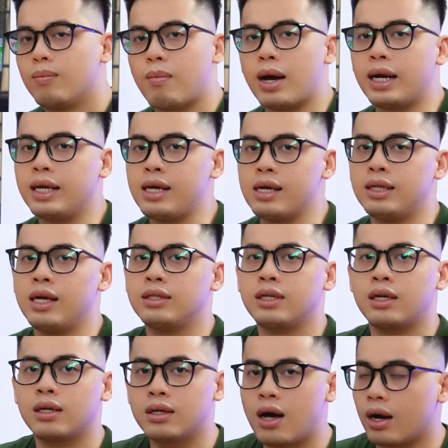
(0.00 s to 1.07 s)
màn hình hiển thị
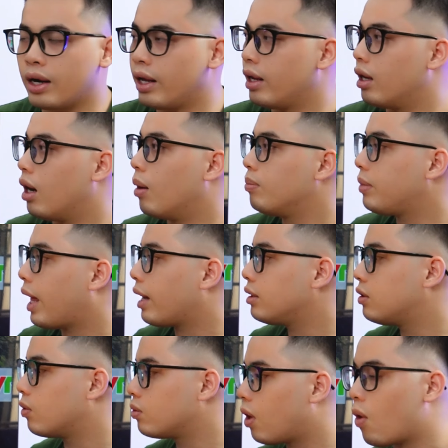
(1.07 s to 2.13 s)
chất lượng này âm
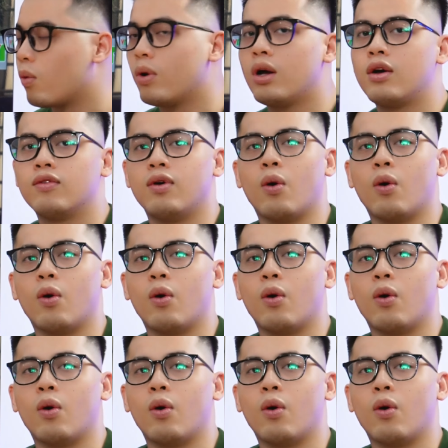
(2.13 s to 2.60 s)
thanh sống động